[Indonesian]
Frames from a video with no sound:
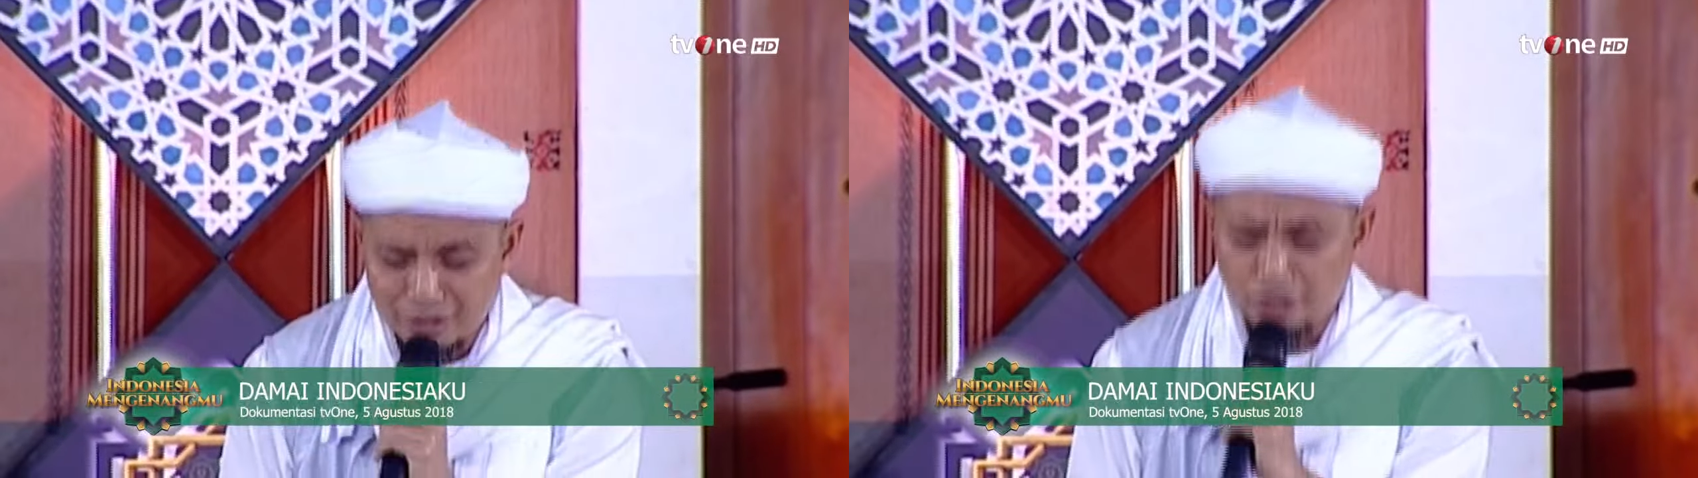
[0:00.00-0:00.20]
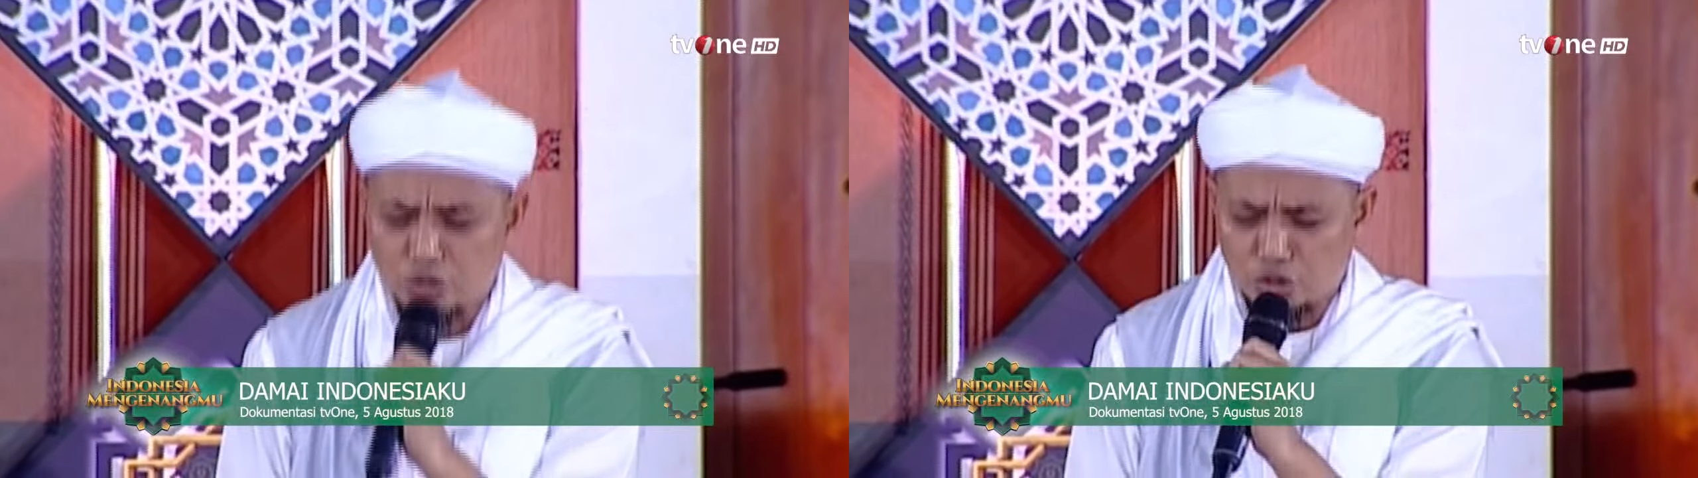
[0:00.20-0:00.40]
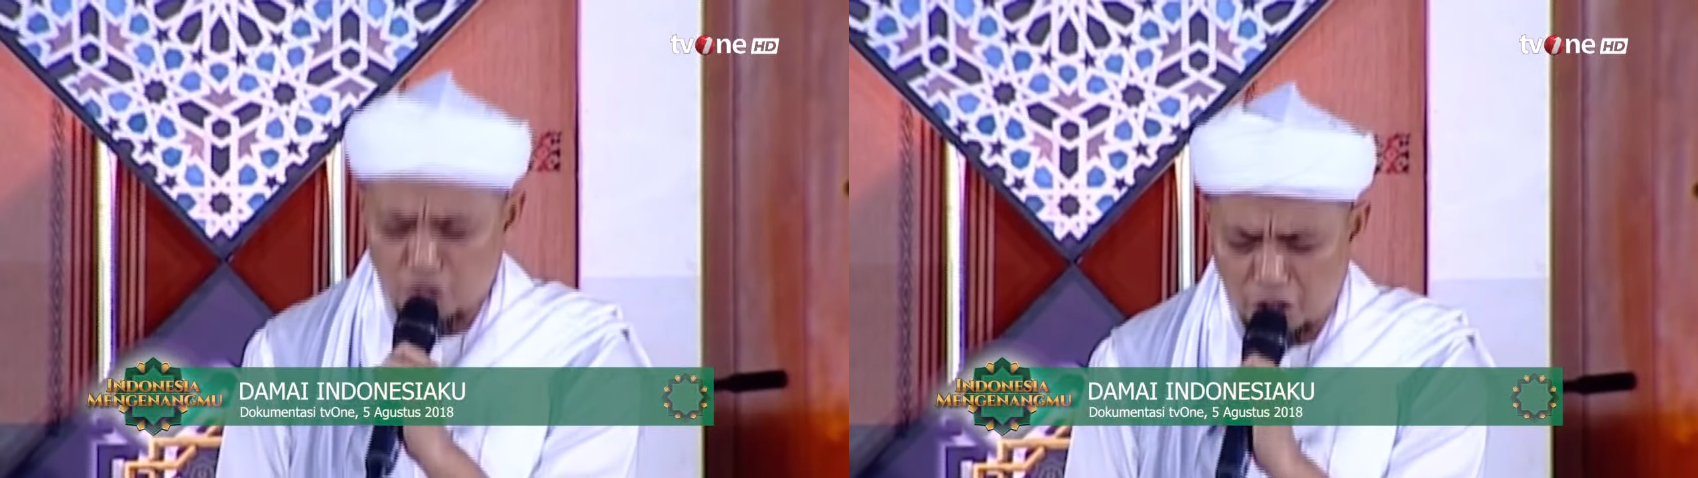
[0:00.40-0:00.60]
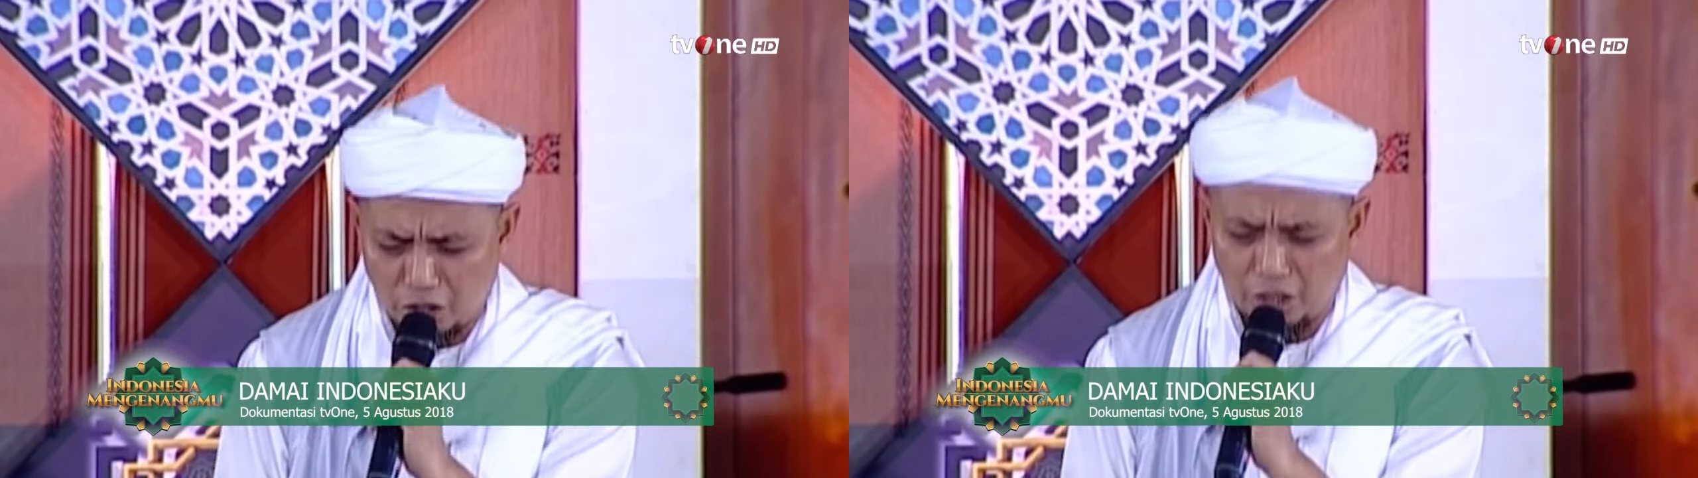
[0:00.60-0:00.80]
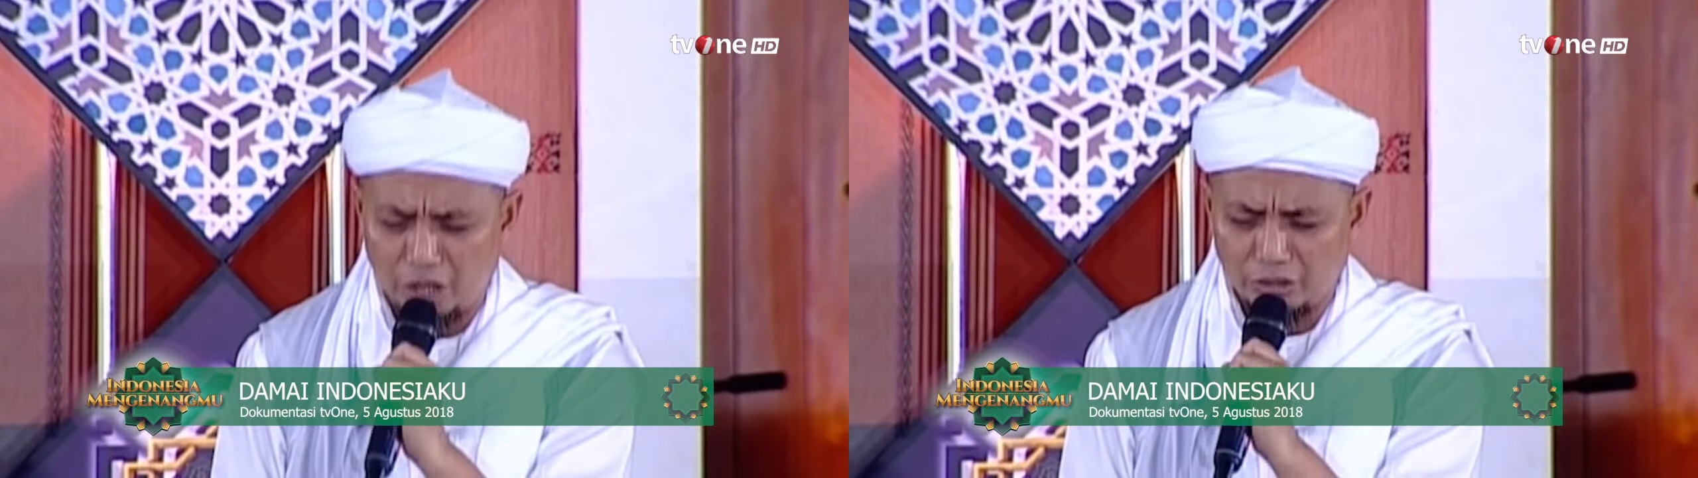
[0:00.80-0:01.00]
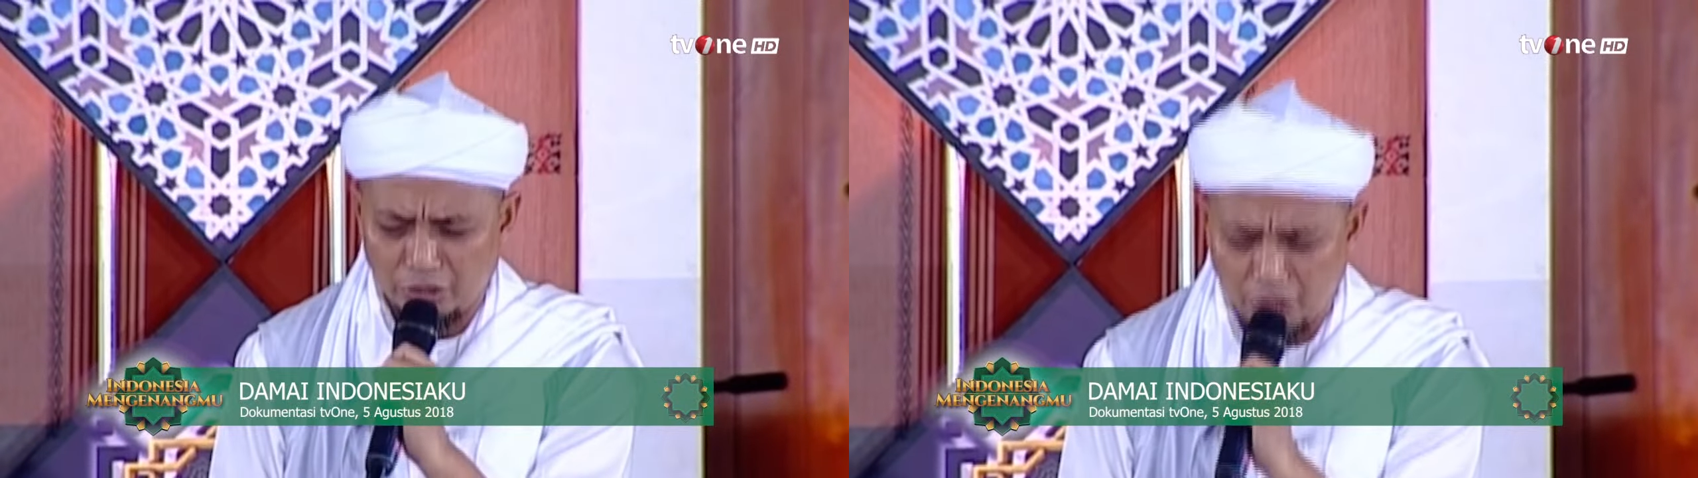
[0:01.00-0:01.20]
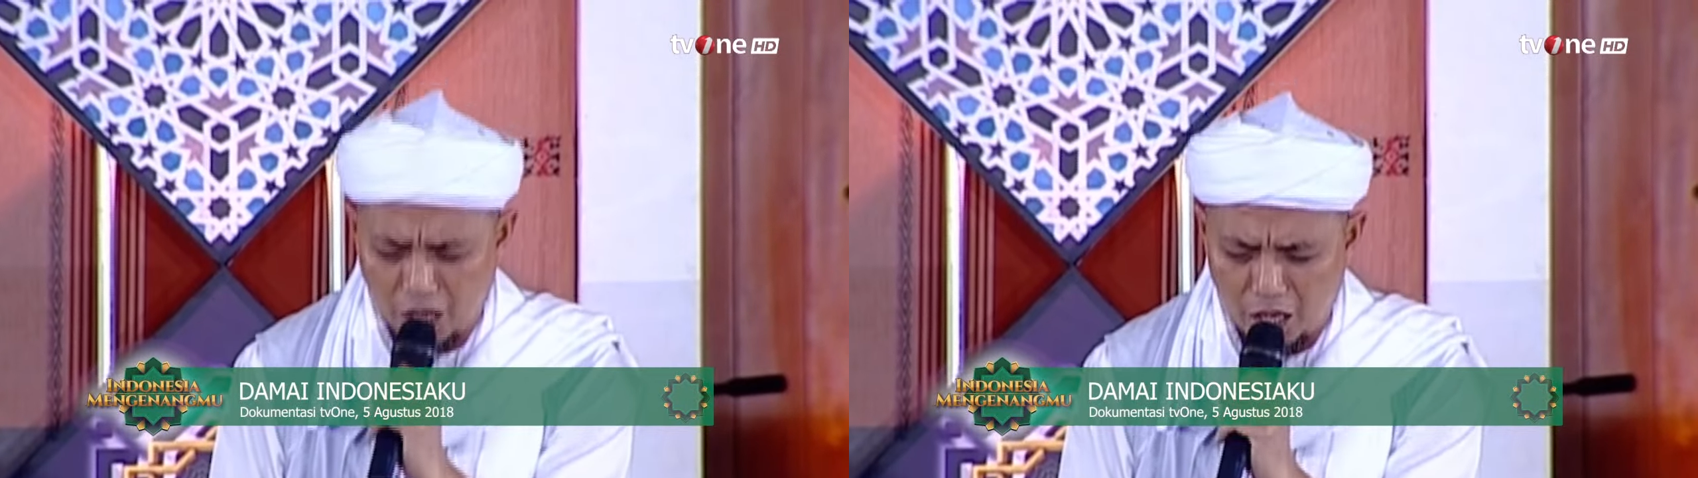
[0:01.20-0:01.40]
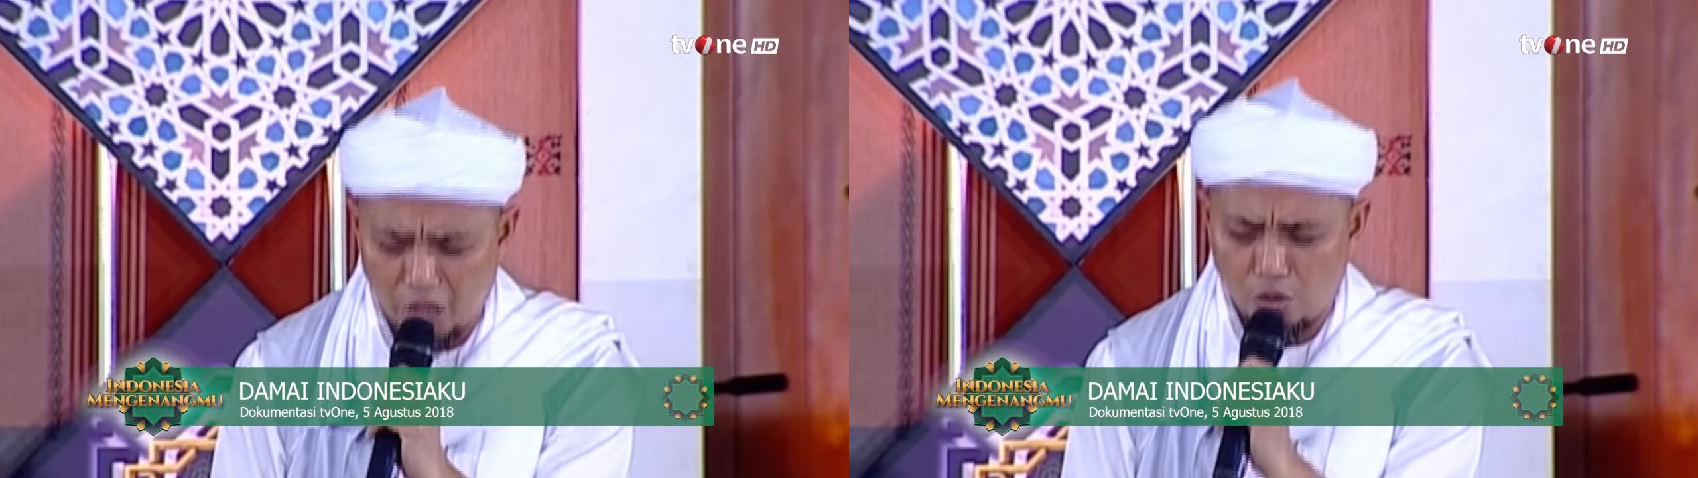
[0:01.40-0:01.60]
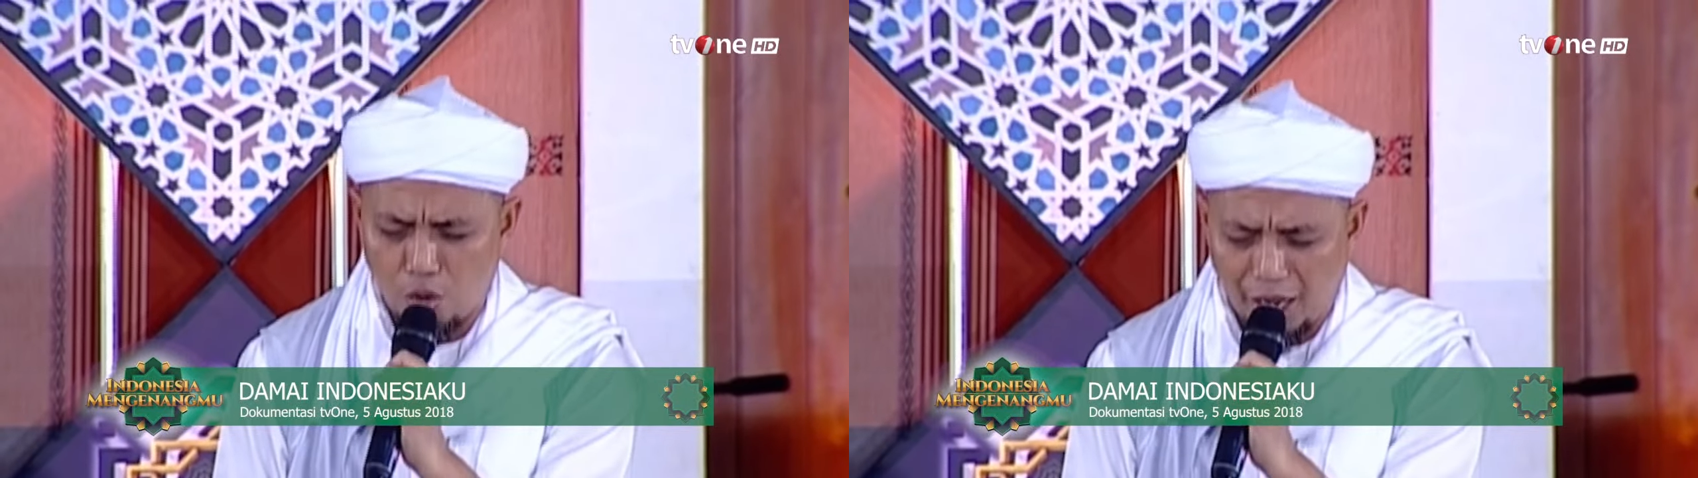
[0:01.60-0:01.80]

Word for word: sallallahu